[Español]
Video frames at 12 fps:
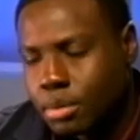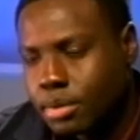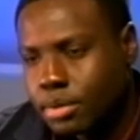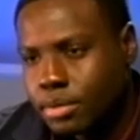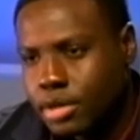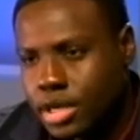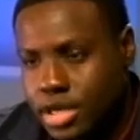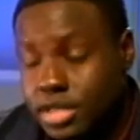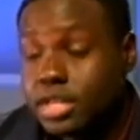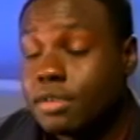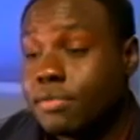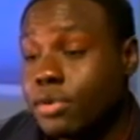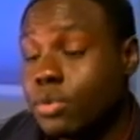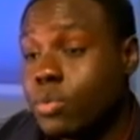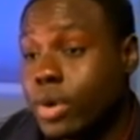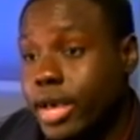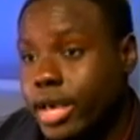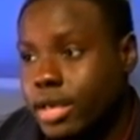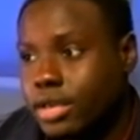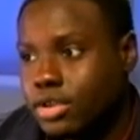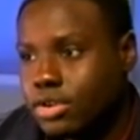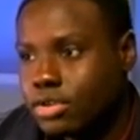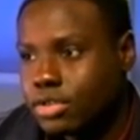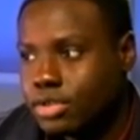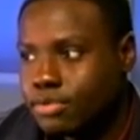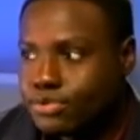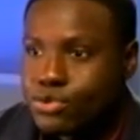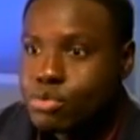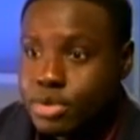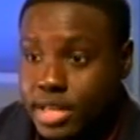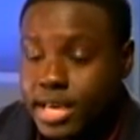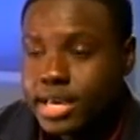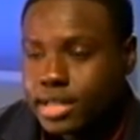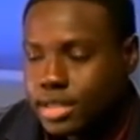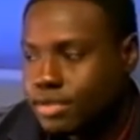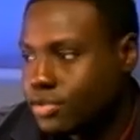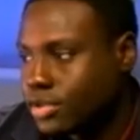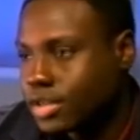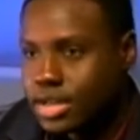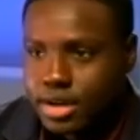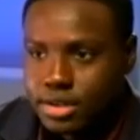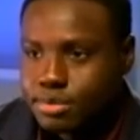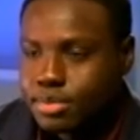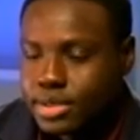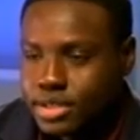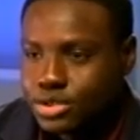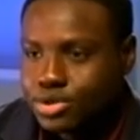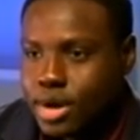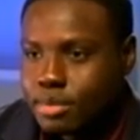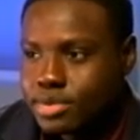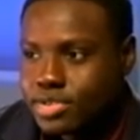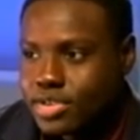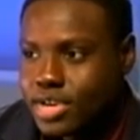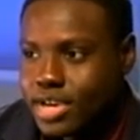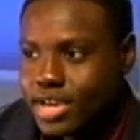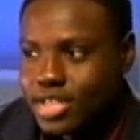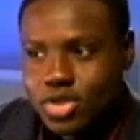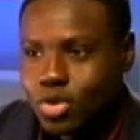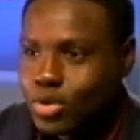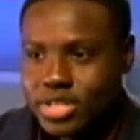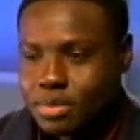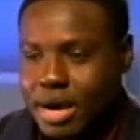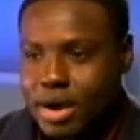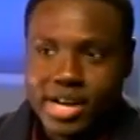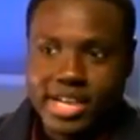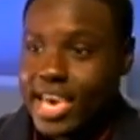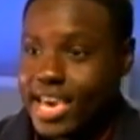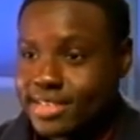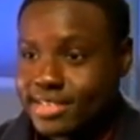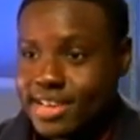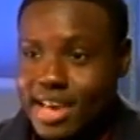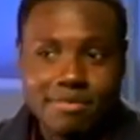policial, eh, pero de una forma diferente. Sabes, diferente a otros dramas, siempre es el caso.